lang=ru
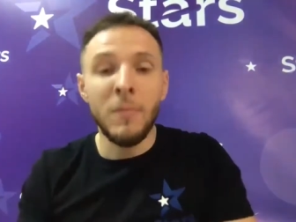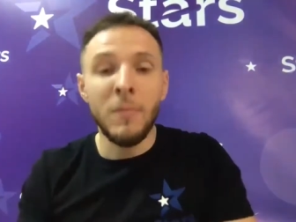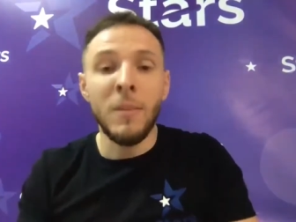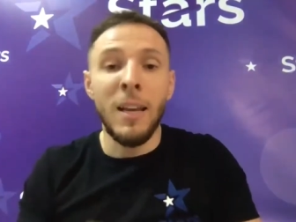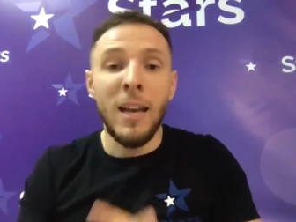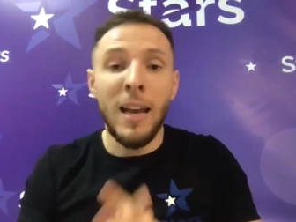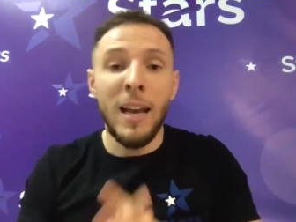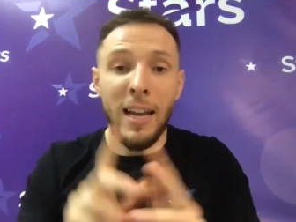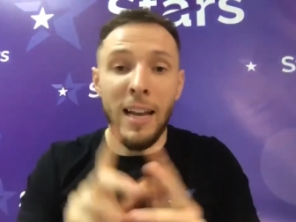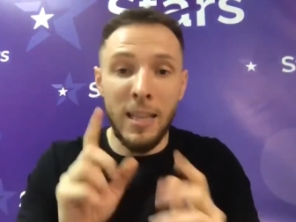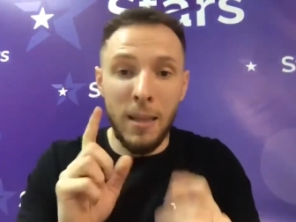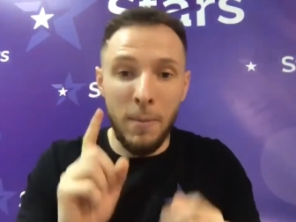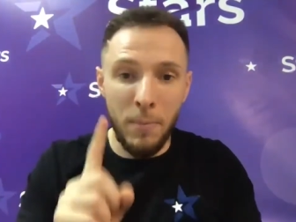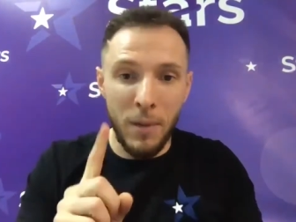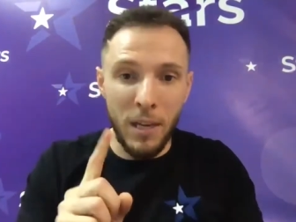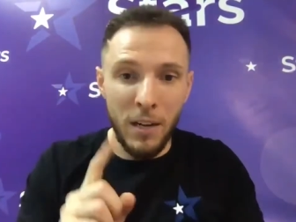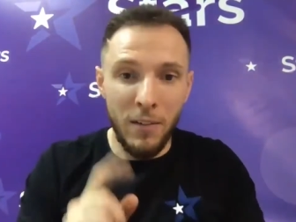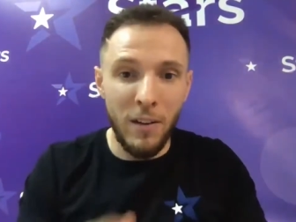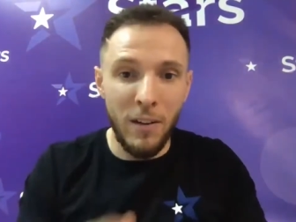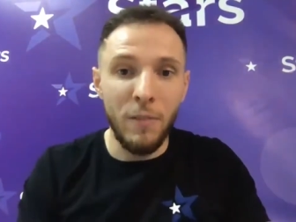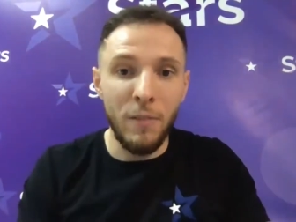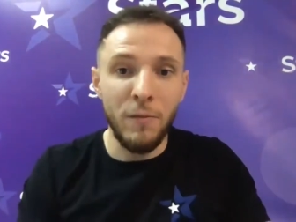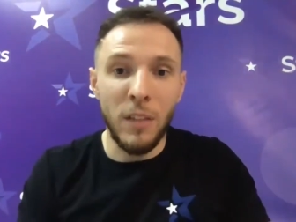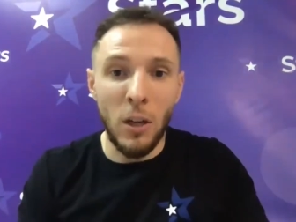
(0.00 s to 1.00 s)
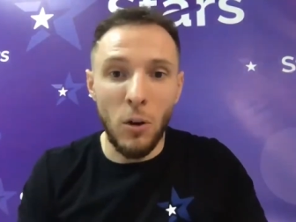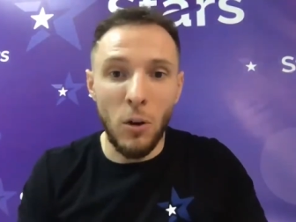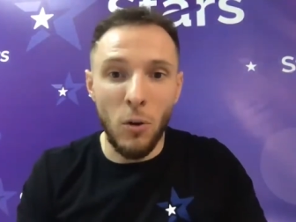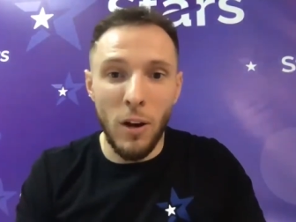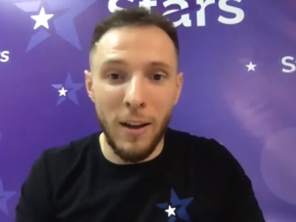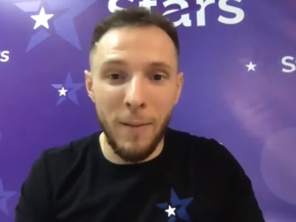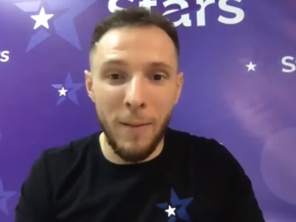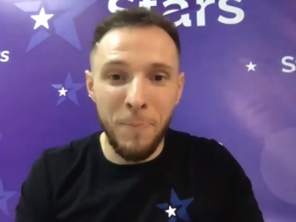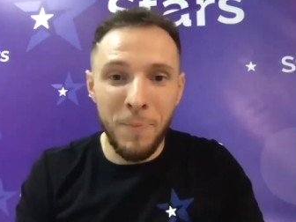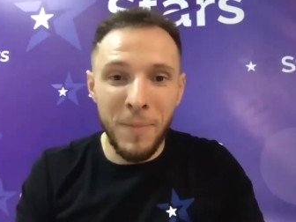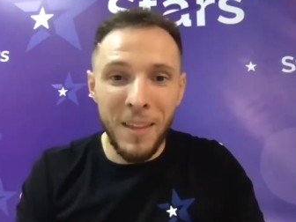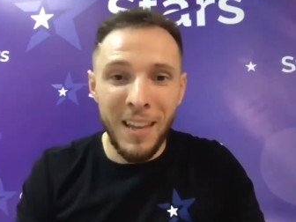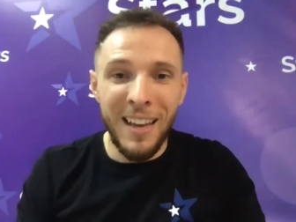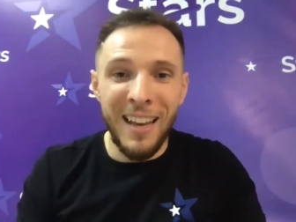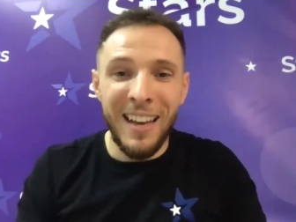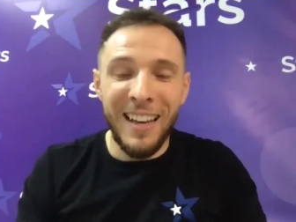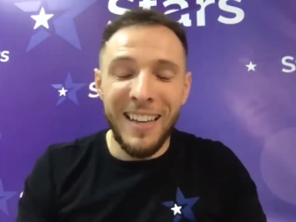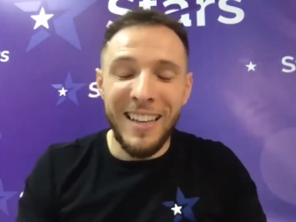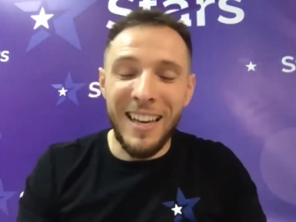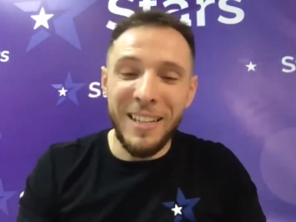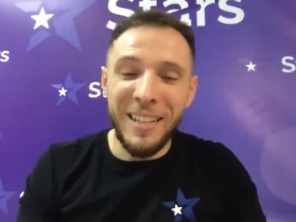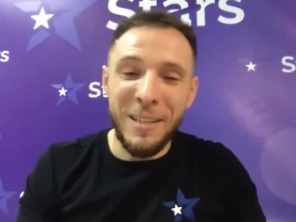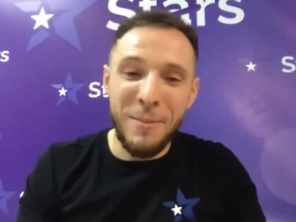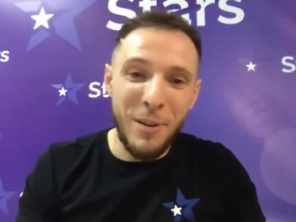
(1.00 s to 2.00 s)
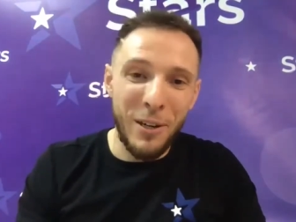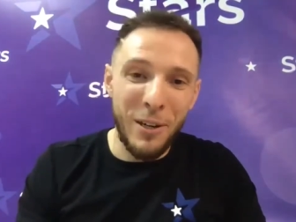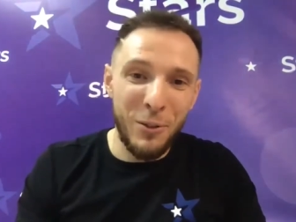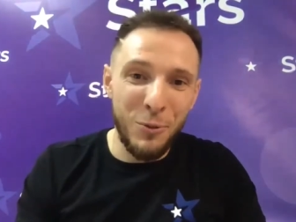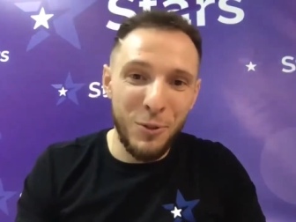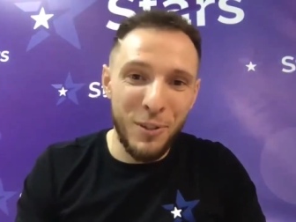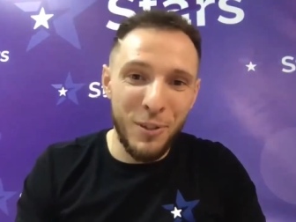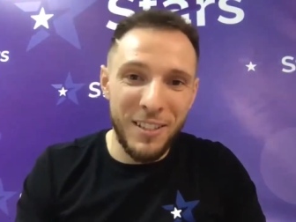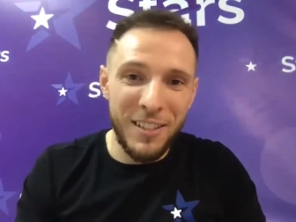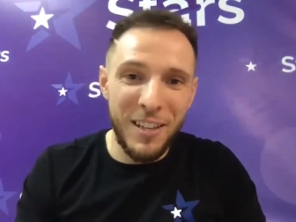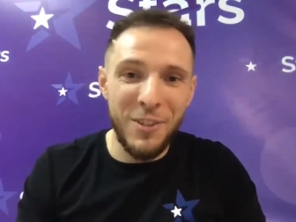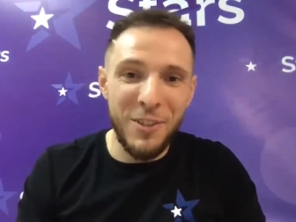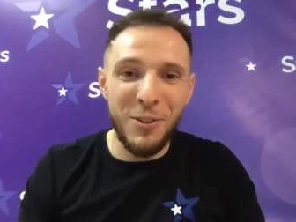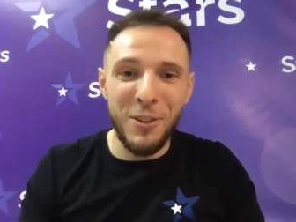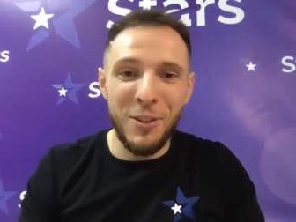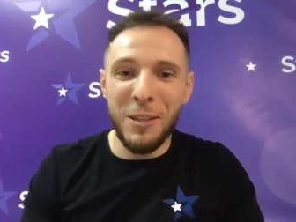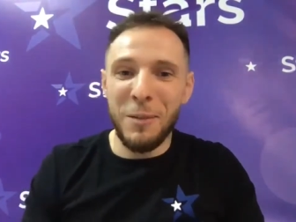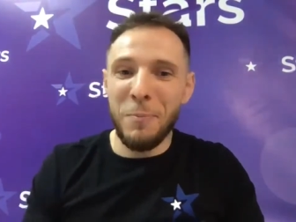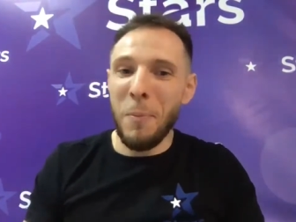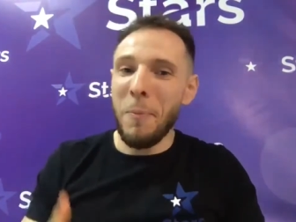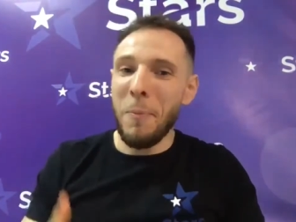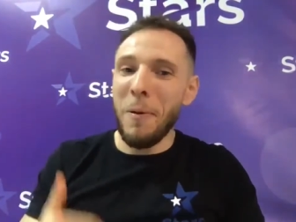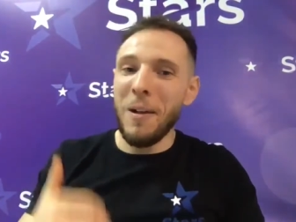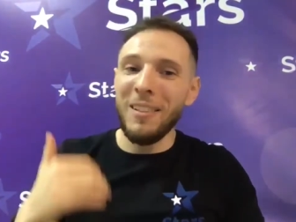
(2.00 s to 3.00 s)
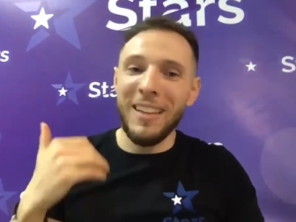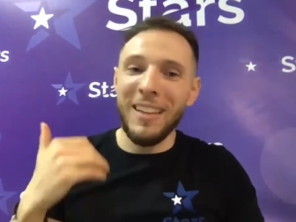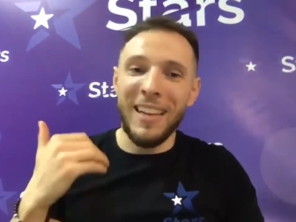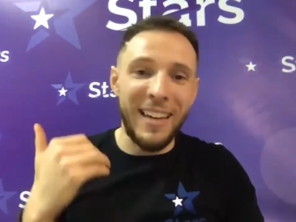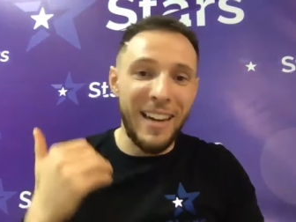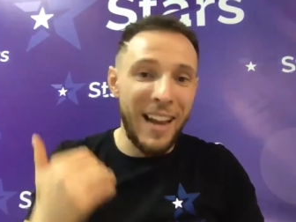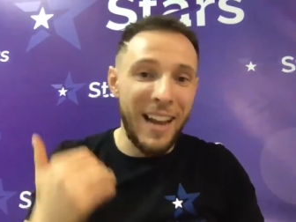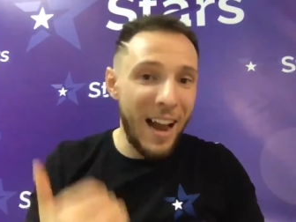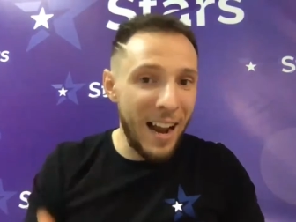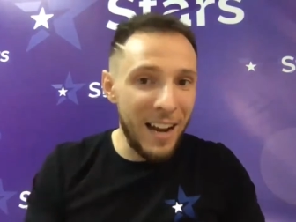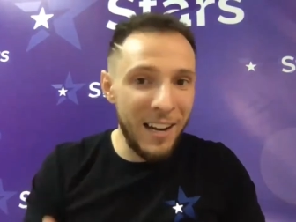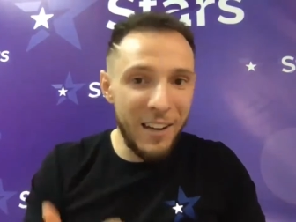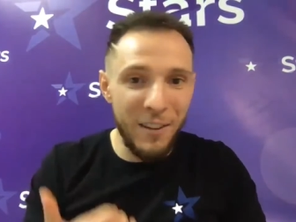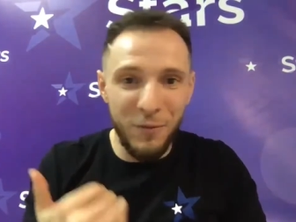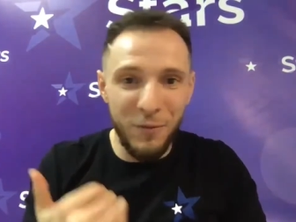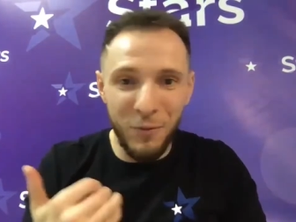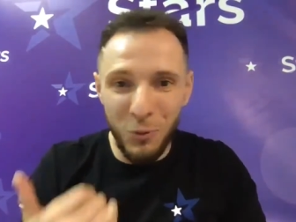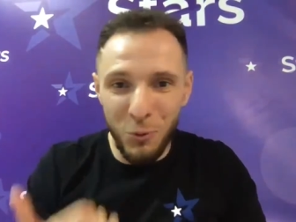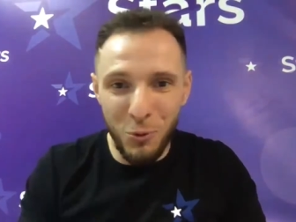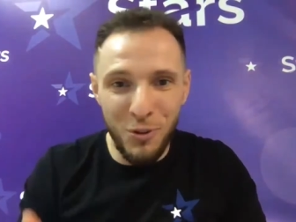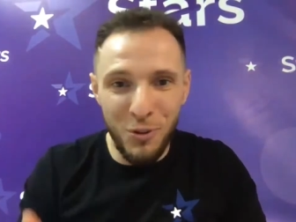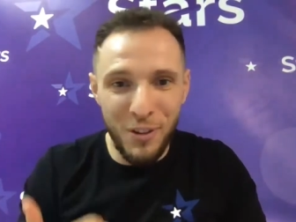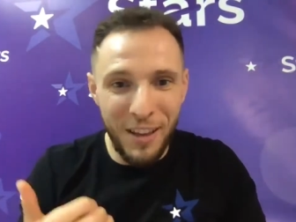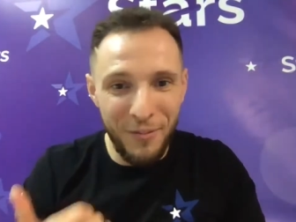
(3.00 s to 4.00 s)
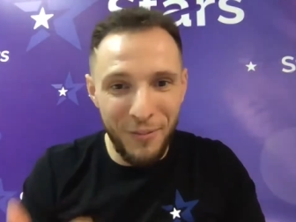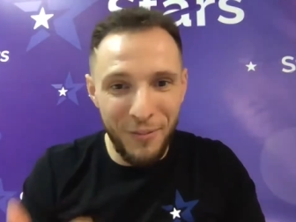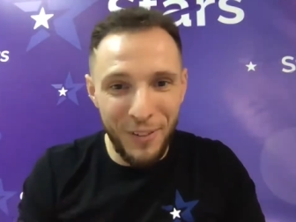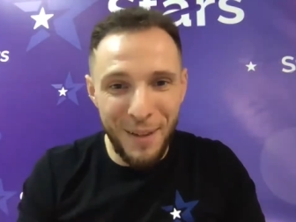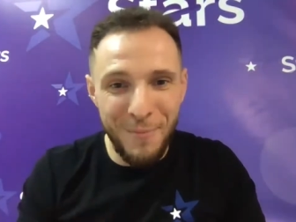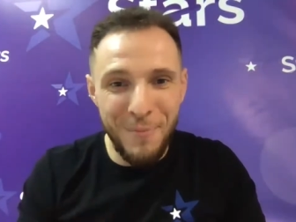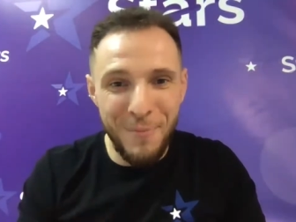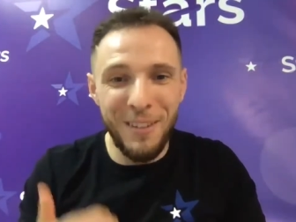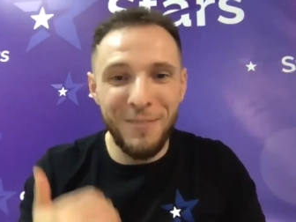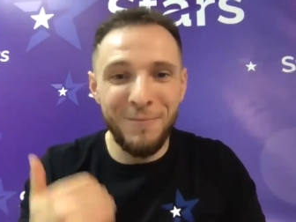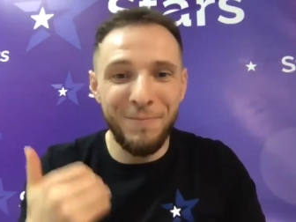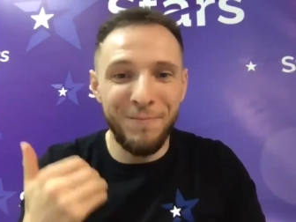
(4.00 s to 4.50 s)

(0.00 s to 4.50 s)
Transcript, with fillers: Это первое. Второе. Я тебе хочу сказать, что ты попал реально в нужное время,